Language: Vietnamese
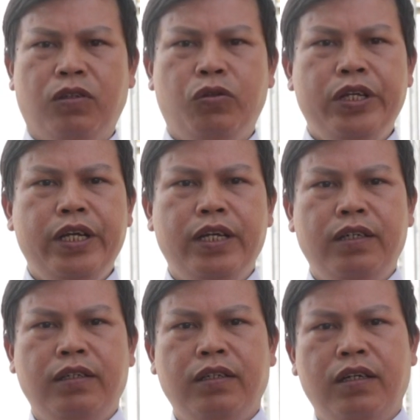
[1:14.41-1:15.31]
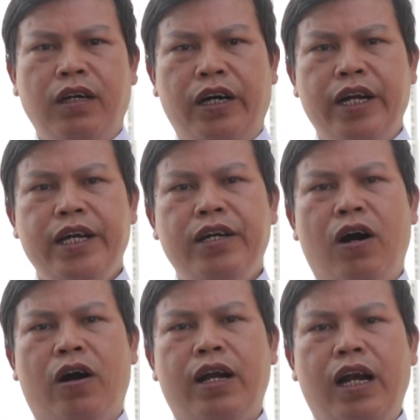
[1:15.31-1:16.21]
Tuy nhiên, ở đây
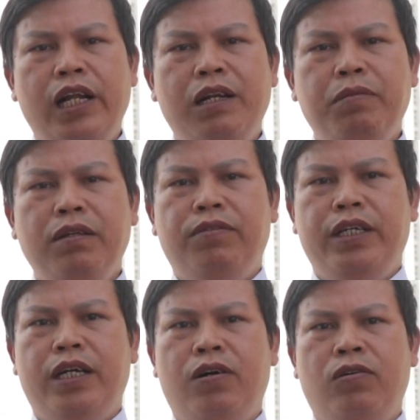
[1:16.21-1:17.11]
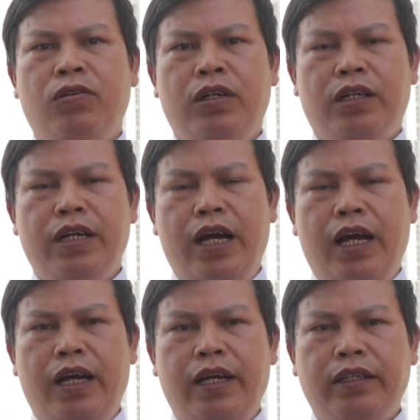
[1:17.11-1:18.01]
họ đã liên minh với nhau
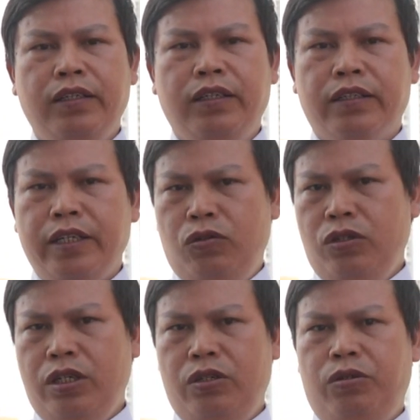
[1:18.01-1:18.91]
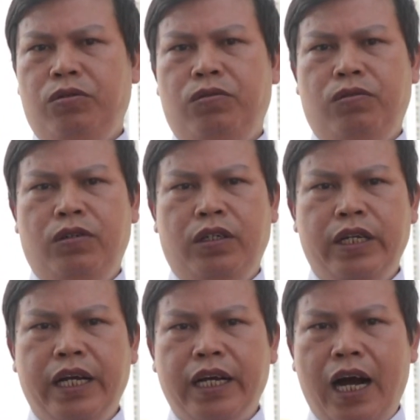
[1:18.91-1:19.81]
để thử thách Chúa Giêsu,
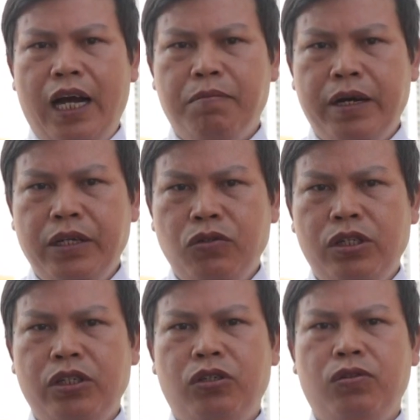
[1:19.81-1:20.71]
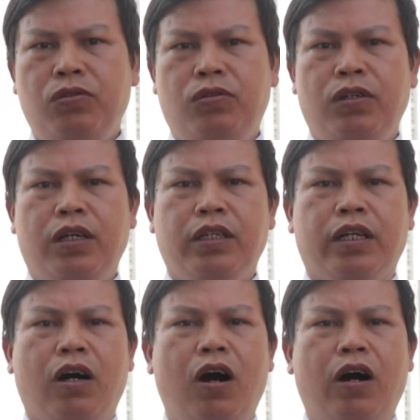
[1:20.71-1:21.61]
để gài bẫy Chúa Giêsu,
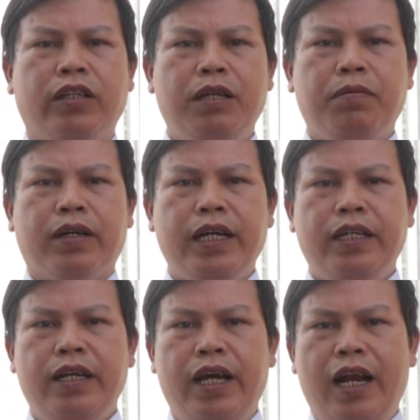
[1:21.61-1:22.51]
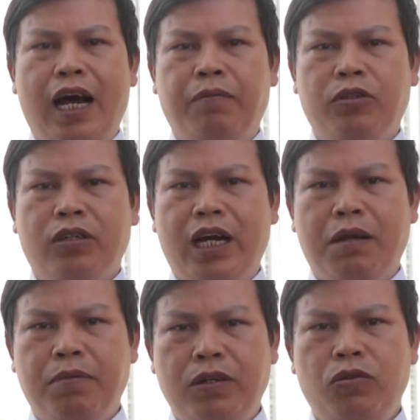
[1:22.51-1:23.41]
nhờ đó họ tìm cách để làm cho
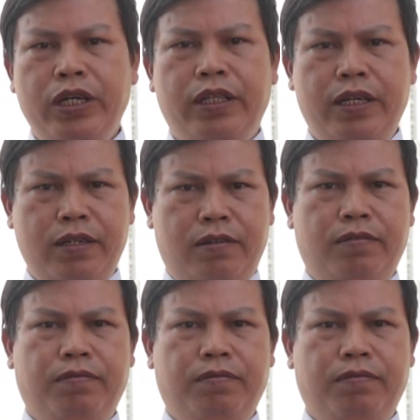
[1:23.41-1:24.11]
ngài mất uy tín.